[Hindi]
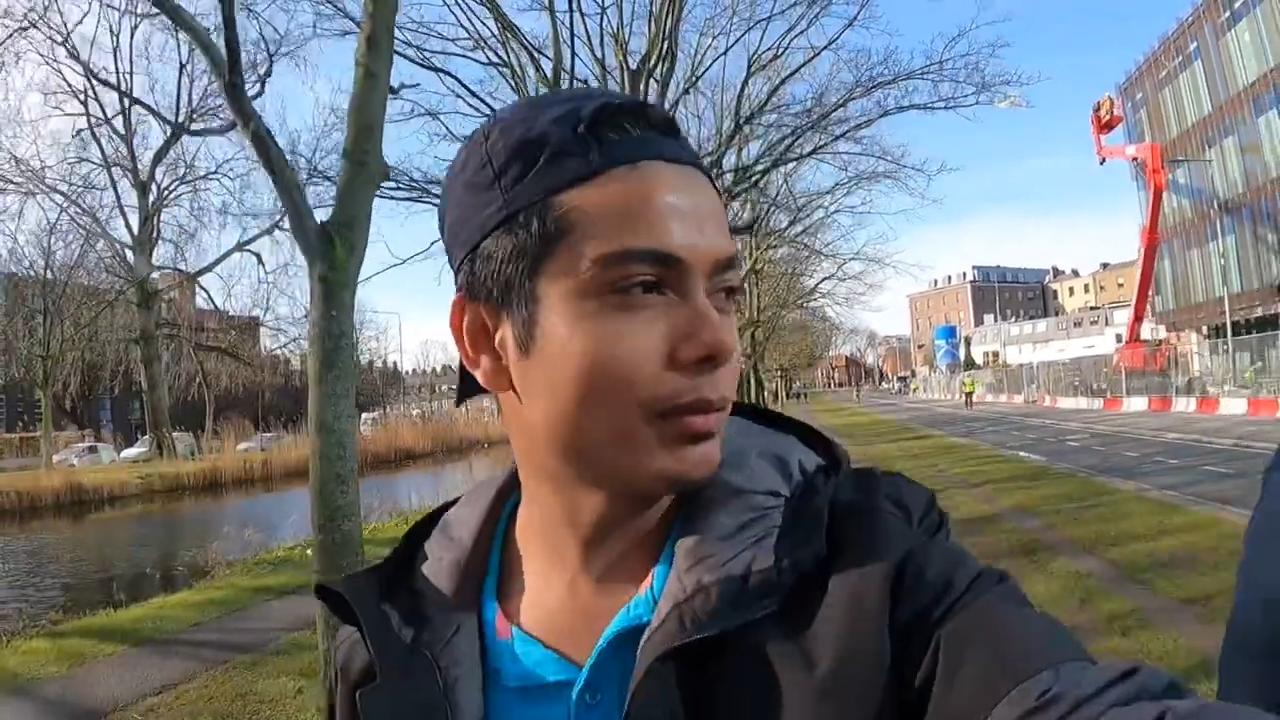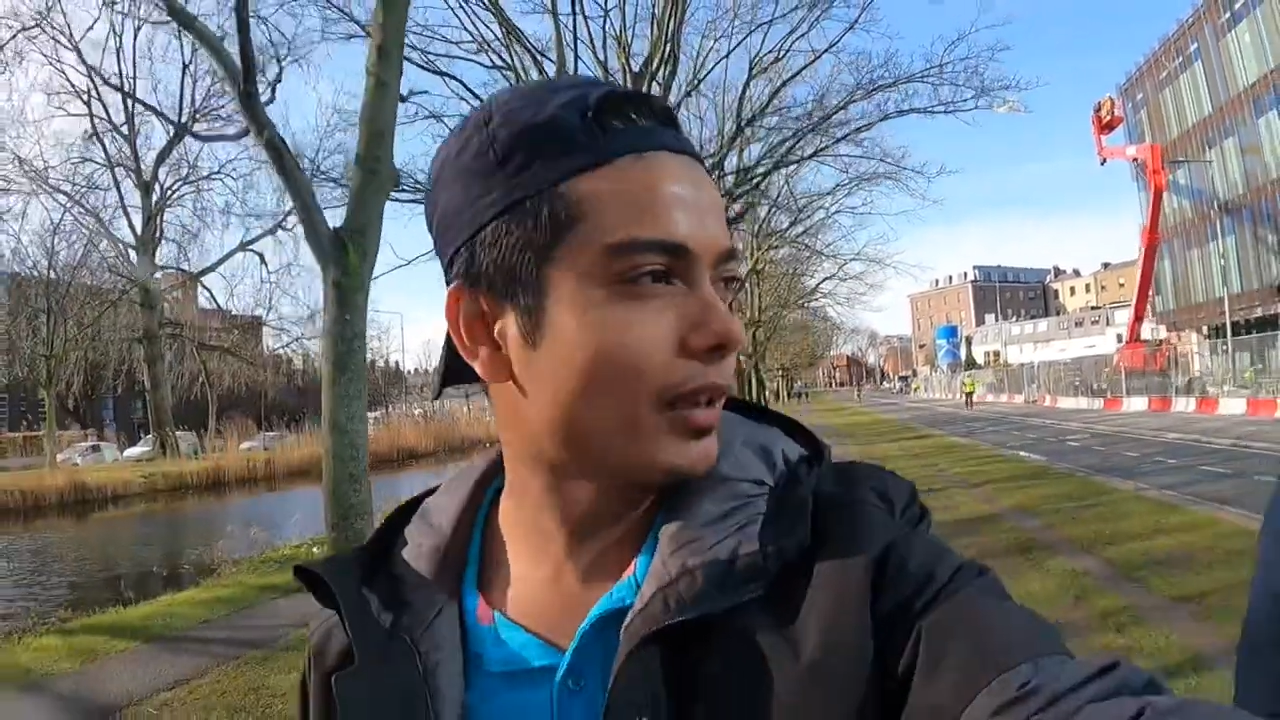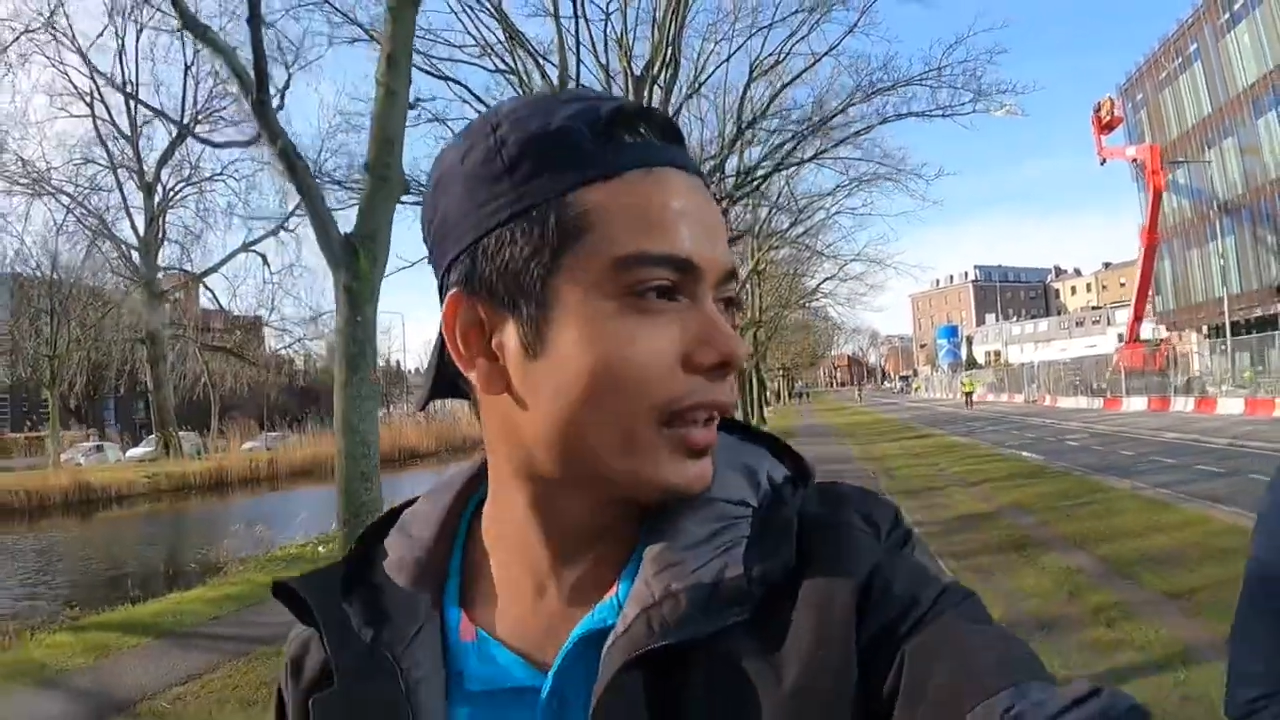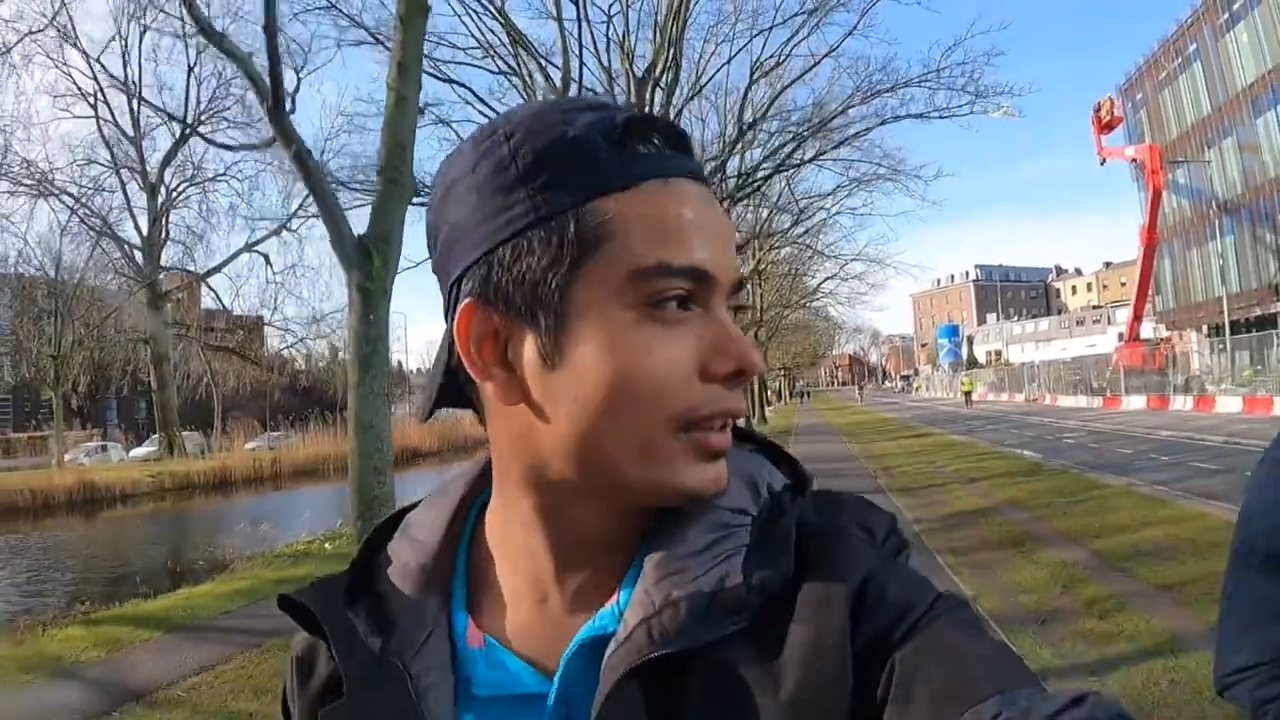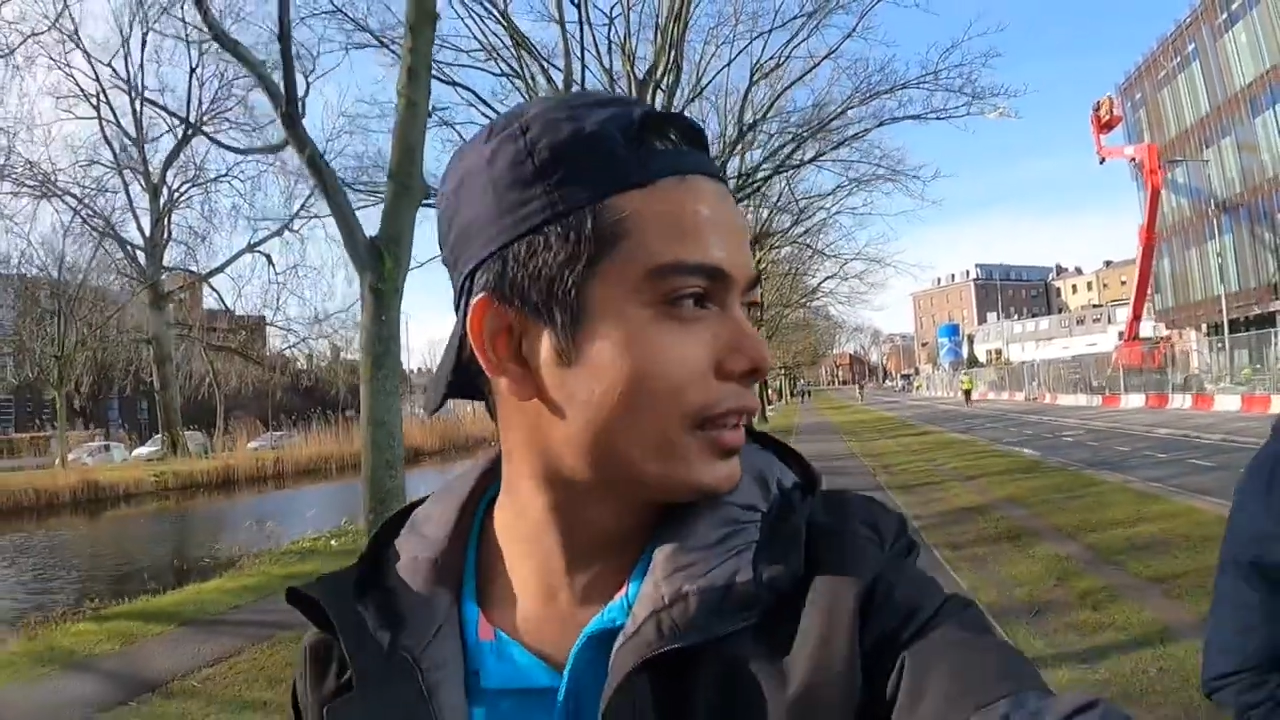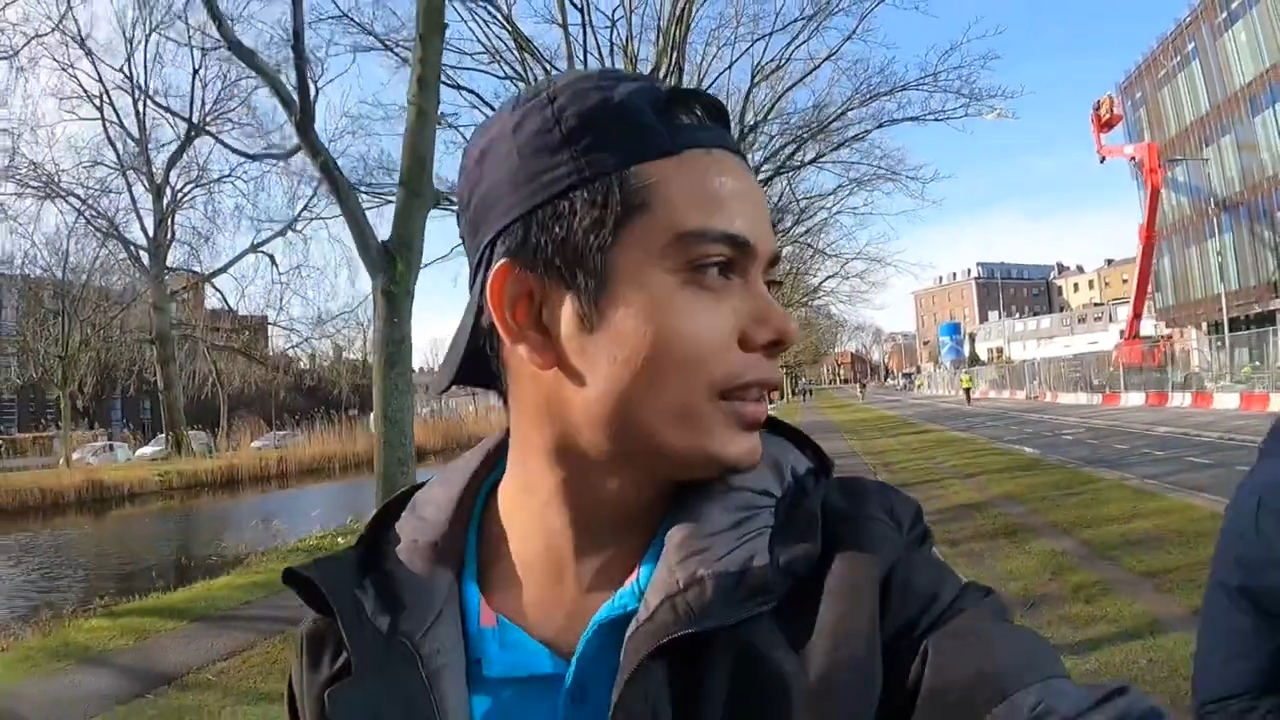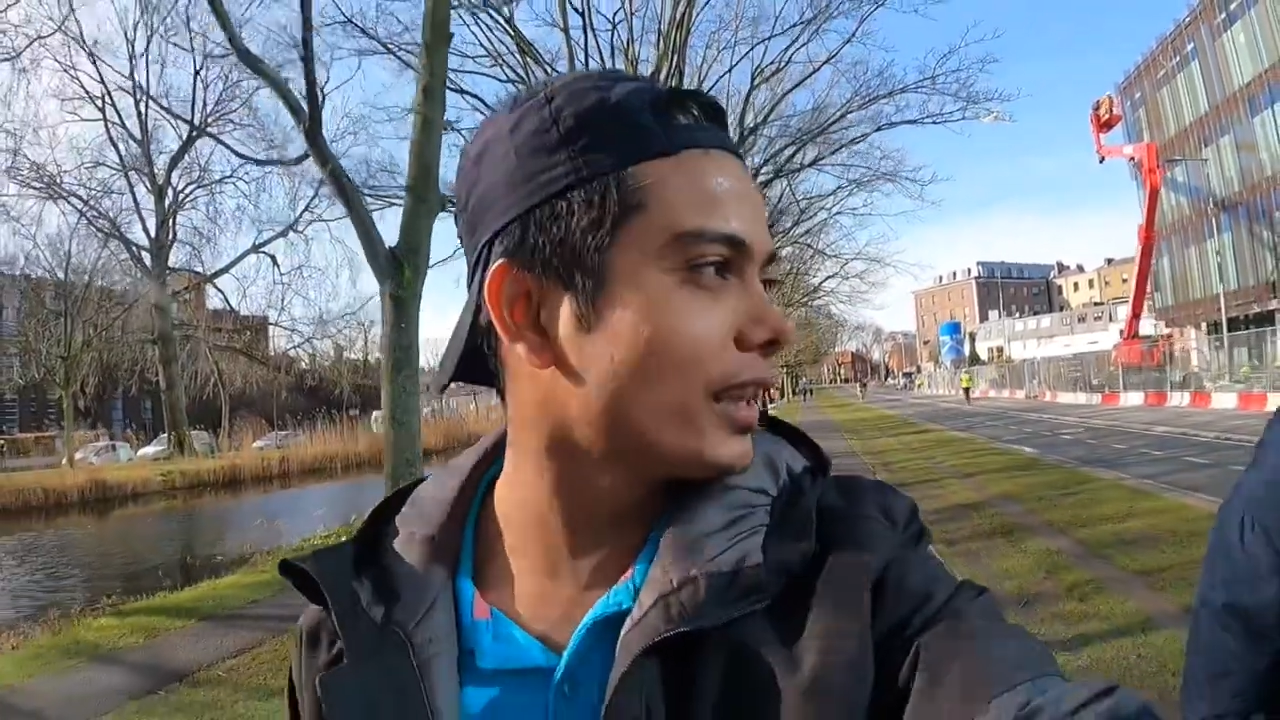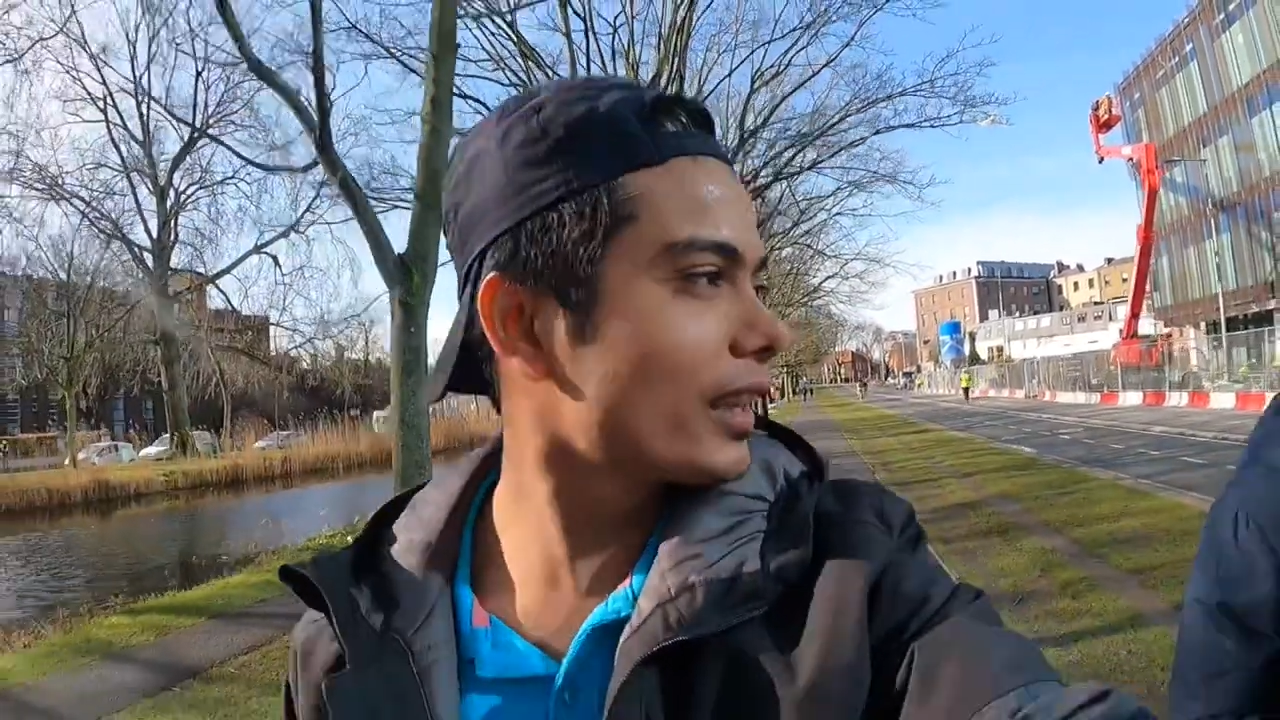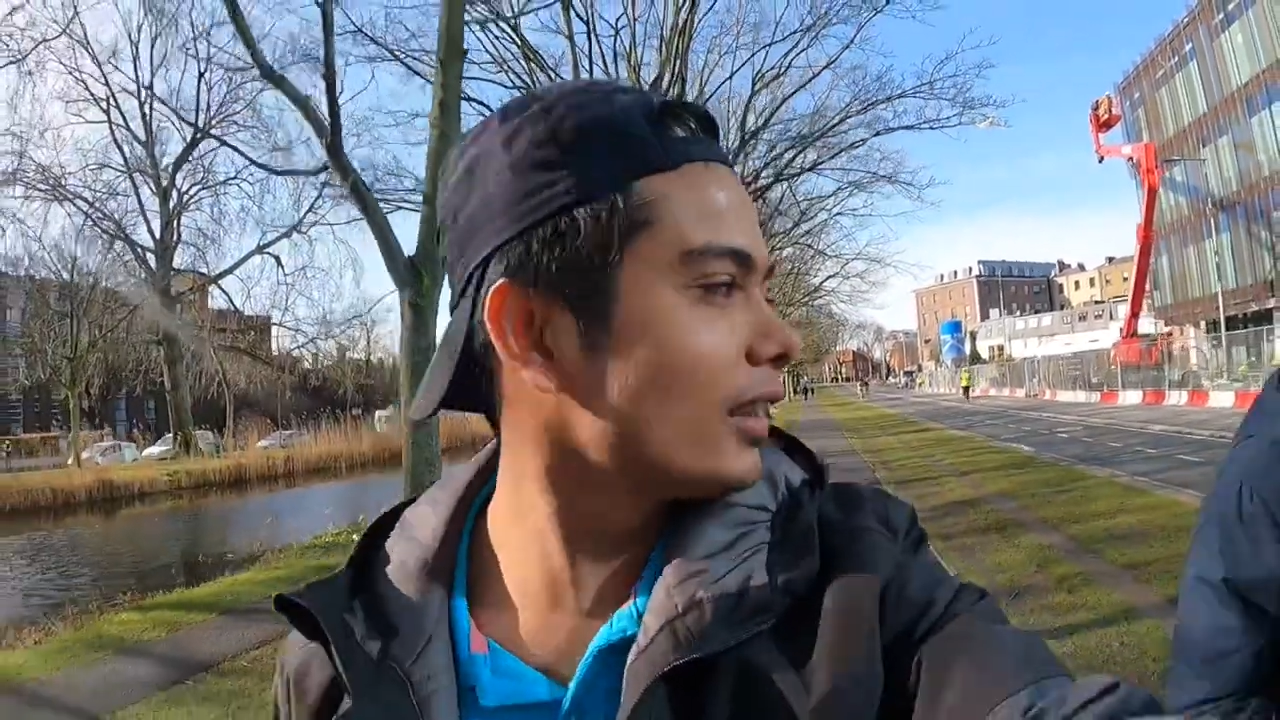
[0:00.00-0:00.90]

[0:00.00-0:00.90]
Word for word: हमें करने नहीं दिया